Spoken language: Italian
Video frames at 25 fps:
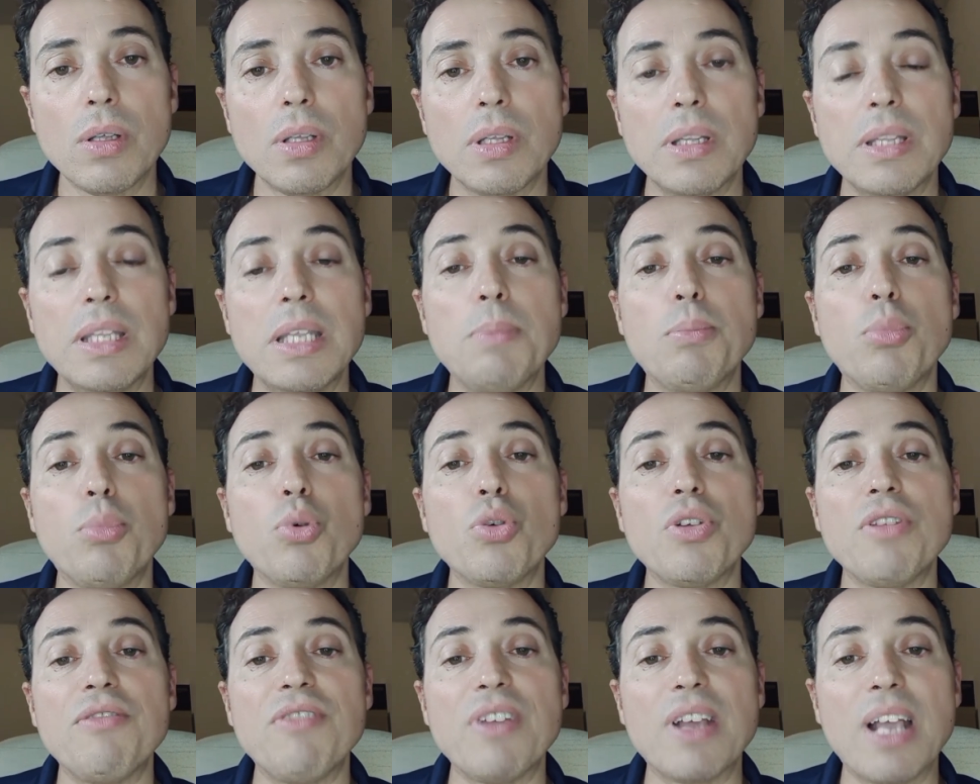di
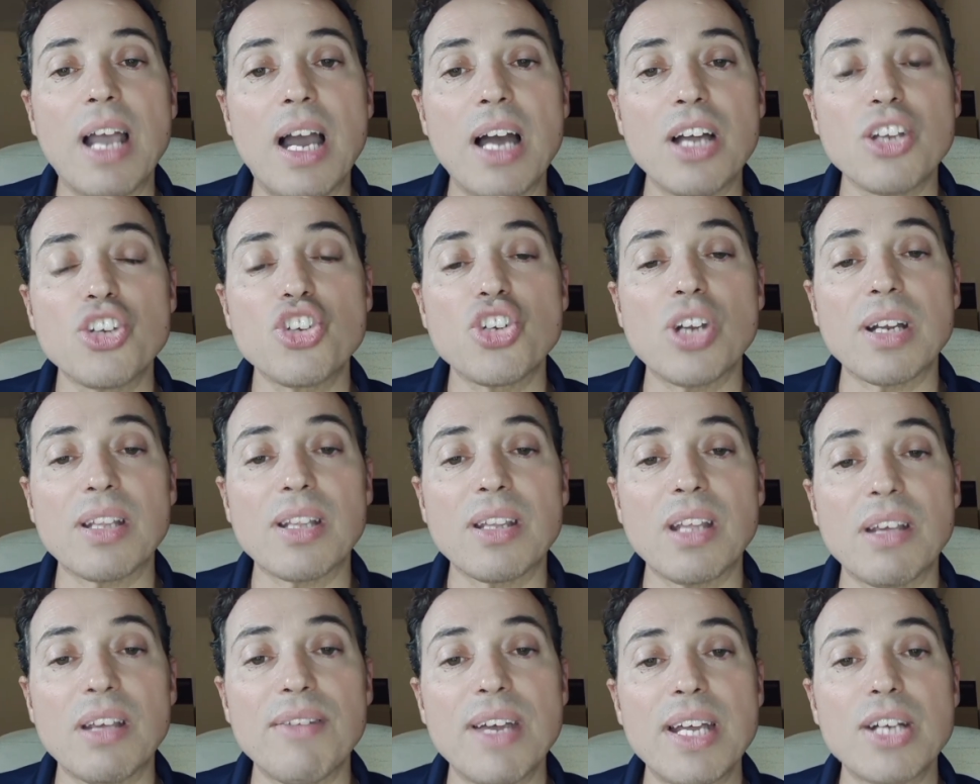purificarci
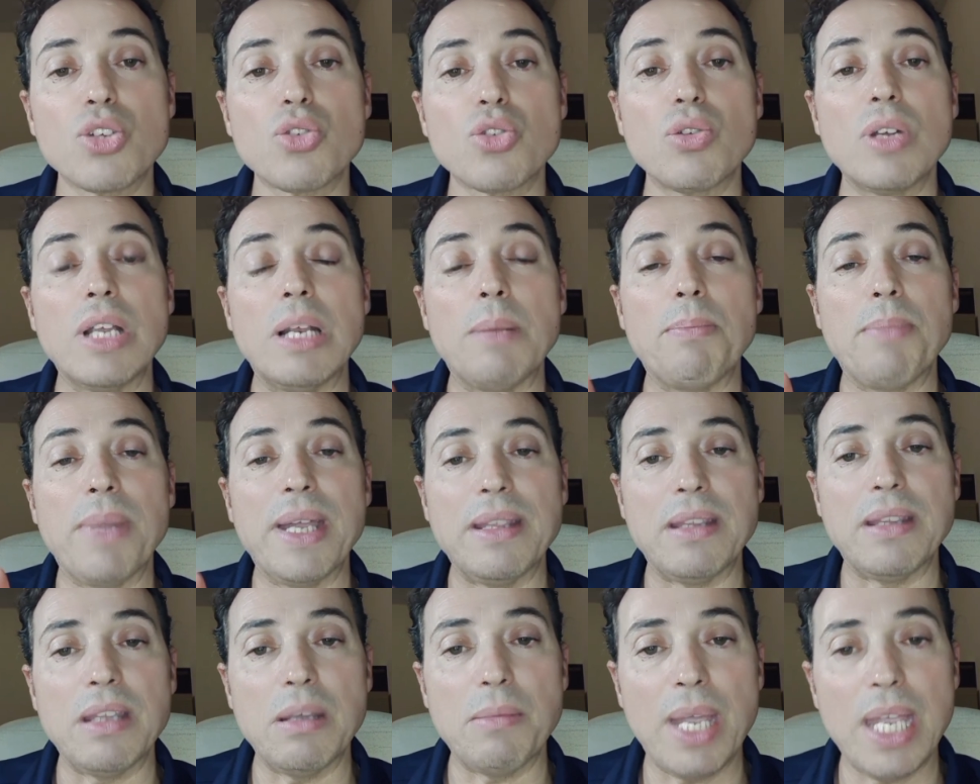attraverso il
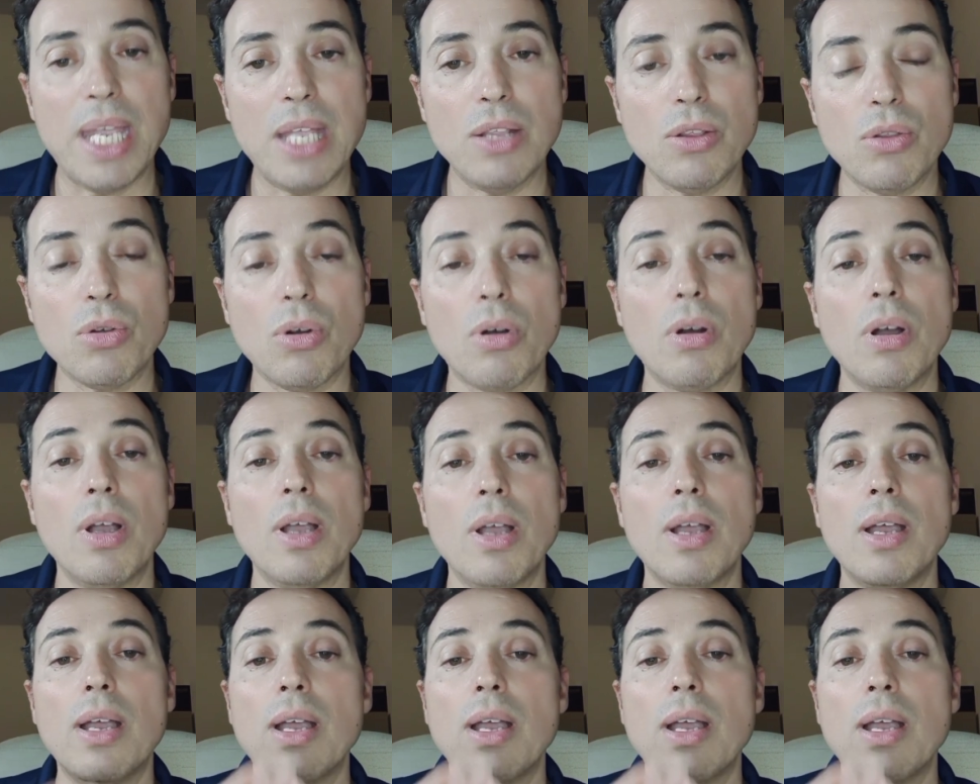pentimento